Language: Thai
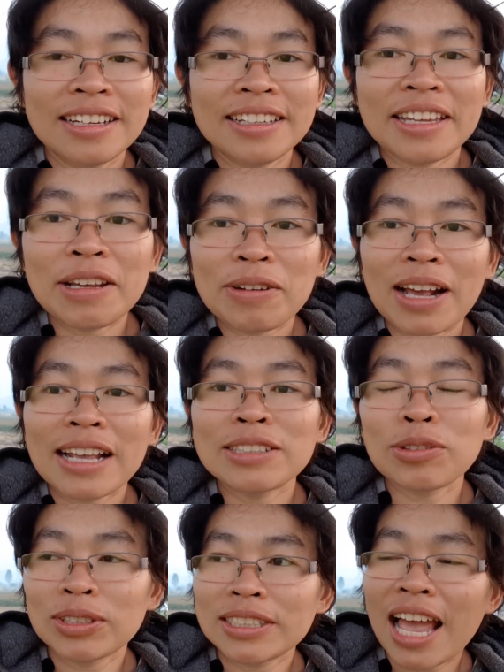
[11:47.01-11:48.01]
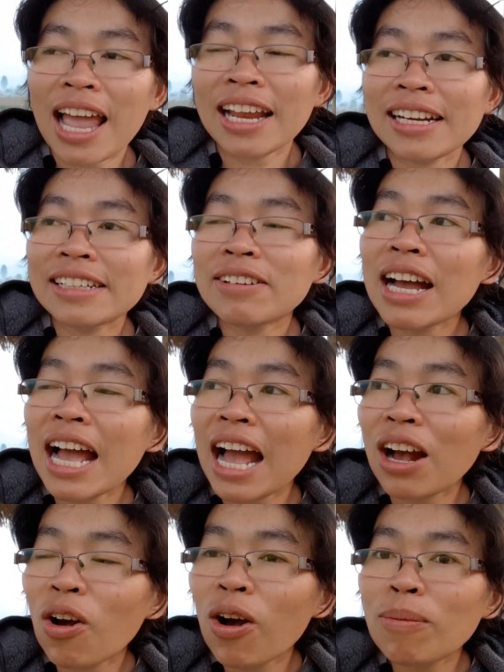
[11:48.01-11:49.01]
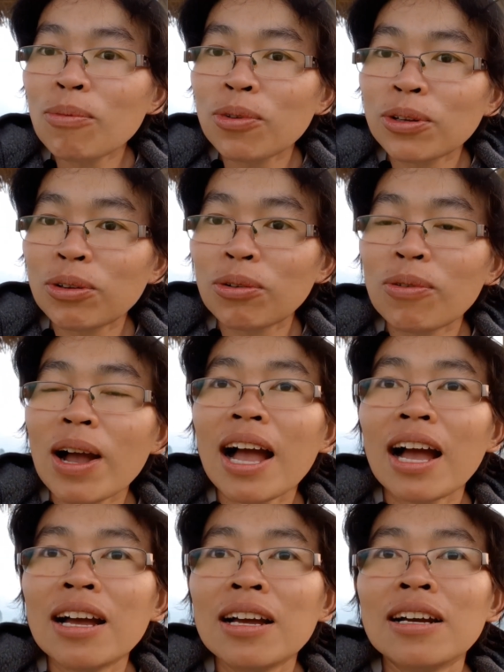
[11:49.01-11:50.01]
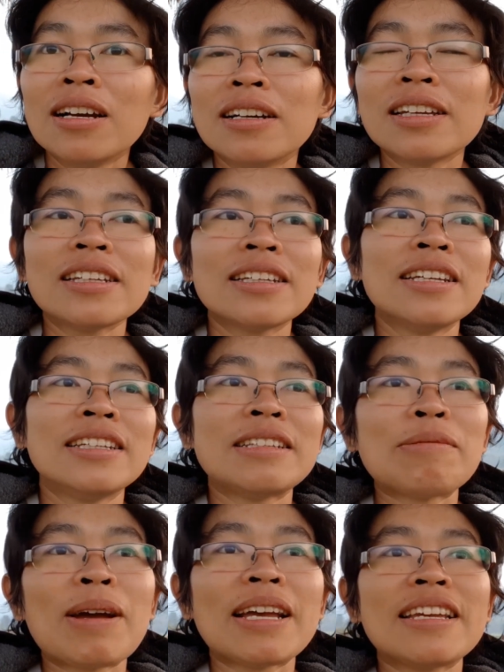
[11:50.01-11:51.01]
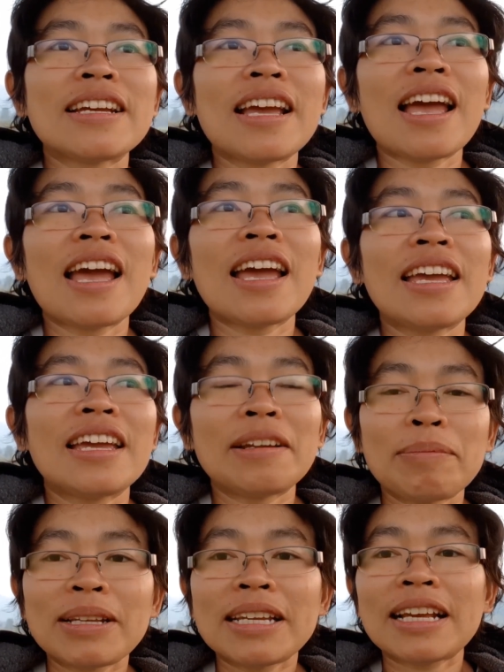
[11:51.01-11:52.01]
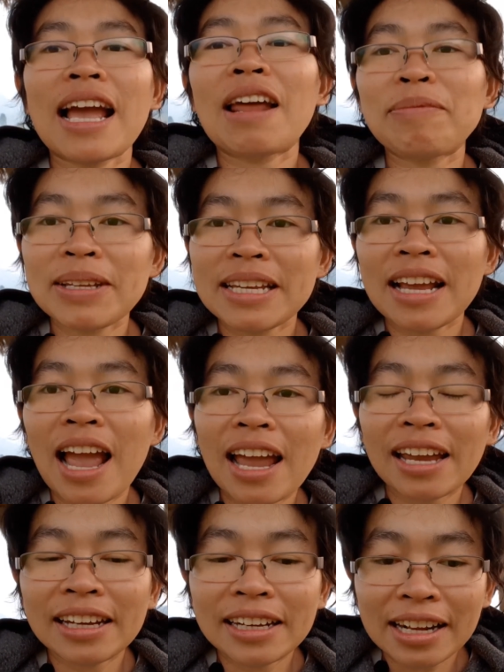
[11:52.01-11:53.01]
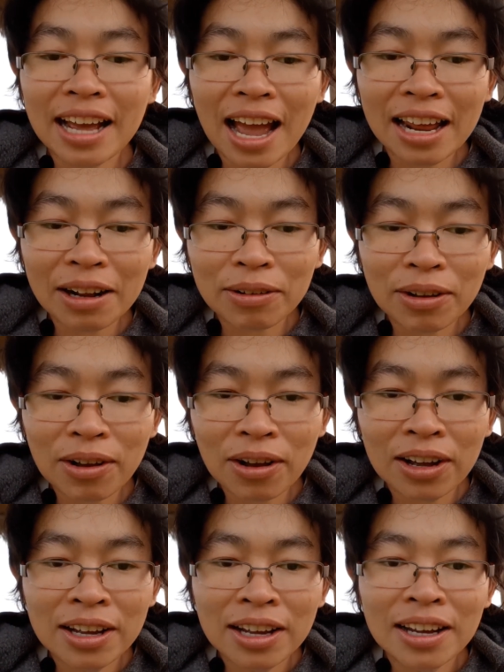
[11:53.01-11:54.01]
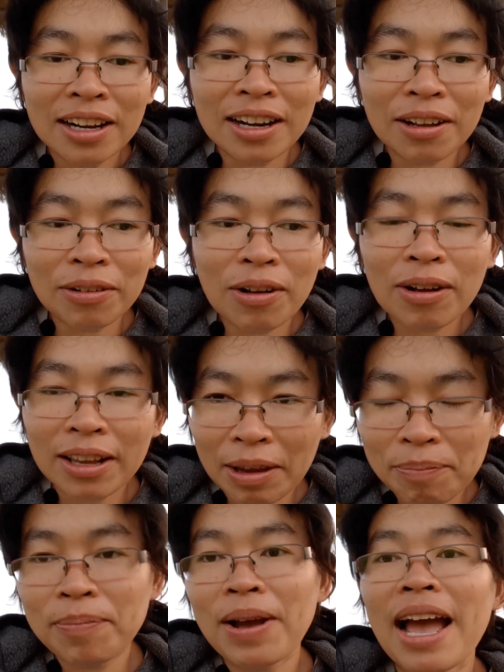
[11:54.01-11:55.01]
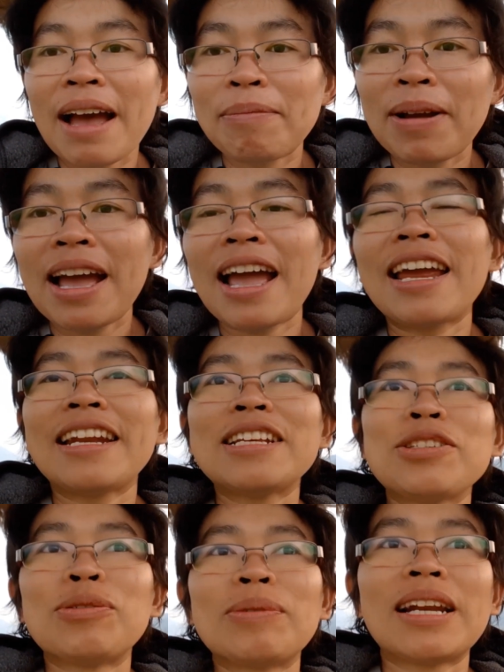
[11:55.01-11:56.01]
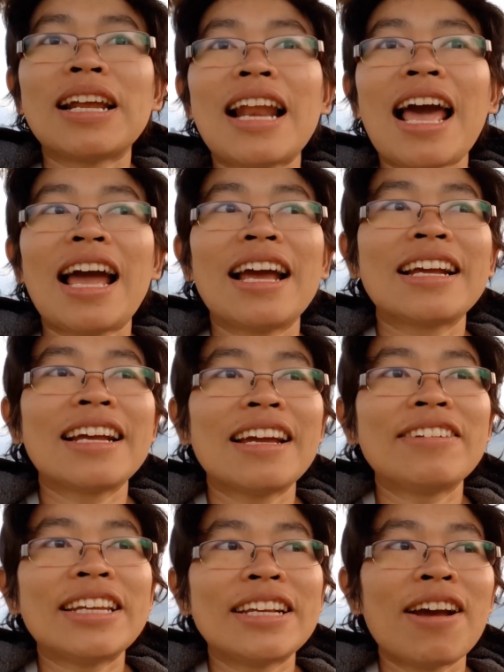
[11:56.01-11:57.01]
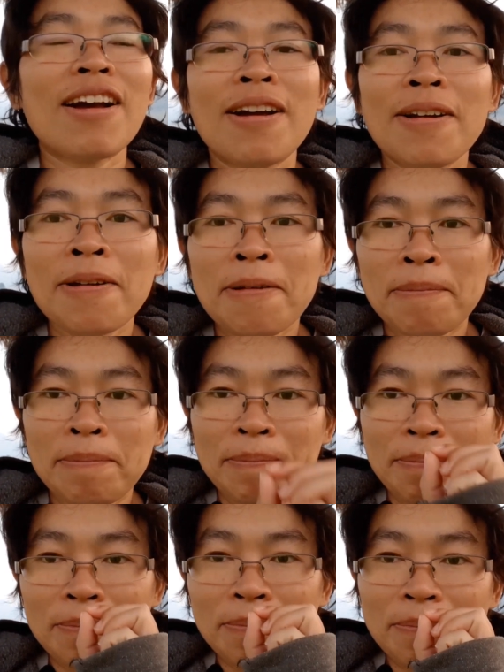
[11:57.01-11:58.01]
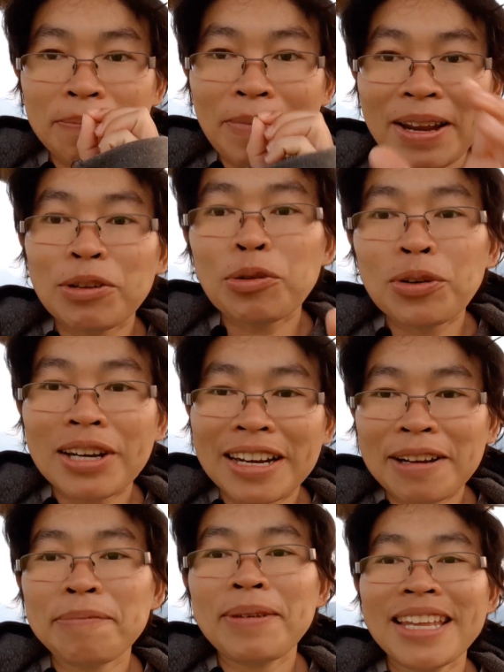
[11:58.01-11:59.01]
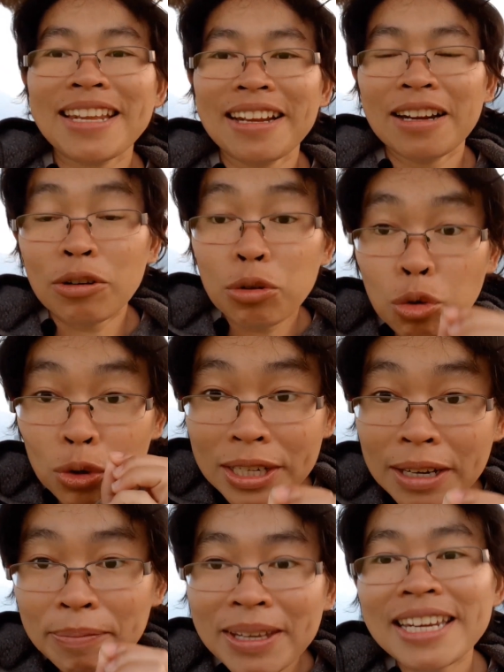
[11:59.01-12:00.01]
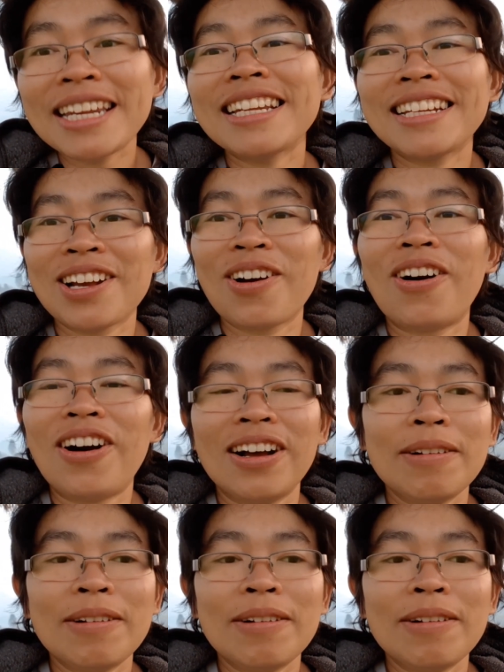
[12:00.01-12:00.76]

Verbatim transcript: เที่ยวการสนใจหรือว่าหาข้อมูลอยู่ว่าเฮ้ยจะมายังไงบรรยากาศเป็นยังไงนะคะเราก็เราก็เก็บภาพมาให้ได้ชมกันแล้วล่ะคราวนี้ก็เป็นดุลนันพิดุลและพินิษของ